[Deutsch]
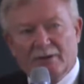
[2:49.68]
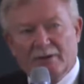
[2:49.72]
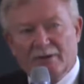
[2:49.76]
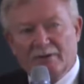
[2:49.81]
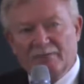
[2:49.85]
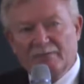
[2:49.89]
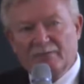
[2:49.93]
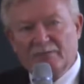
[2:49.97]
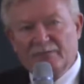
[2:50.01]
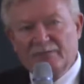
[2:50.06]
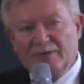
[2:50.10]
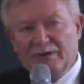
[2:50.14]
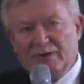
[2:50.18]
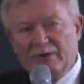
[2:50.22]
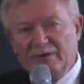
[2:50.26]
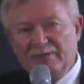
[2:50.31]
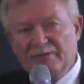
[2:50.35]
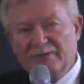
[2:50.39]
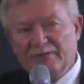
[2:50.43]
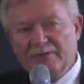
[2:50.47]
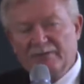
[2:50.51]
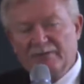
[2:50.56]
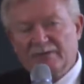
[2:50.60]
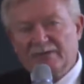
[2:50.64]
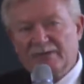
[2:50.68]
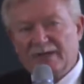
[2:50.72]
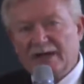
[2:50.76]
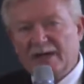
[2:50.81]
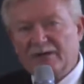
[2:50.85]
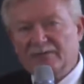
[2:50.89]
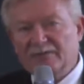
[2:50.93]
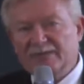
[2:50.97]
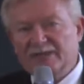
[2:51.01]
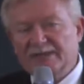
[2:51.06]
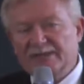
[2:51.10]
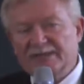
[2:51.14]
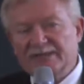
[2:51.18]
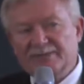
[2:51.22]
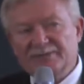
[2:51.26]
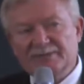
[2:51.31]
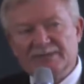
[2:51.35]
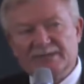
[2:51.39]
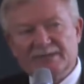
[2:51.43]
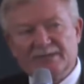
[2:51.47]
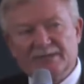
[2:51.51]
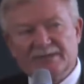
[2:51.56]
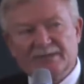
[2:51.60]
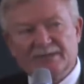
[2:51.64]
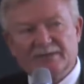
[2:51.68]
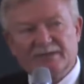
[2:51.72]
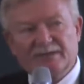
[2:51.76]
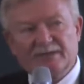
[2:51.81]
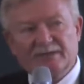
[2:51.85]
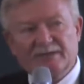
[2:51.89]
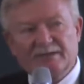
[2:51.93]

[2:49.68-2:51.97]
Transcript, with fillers: äh, wo wir auch von 370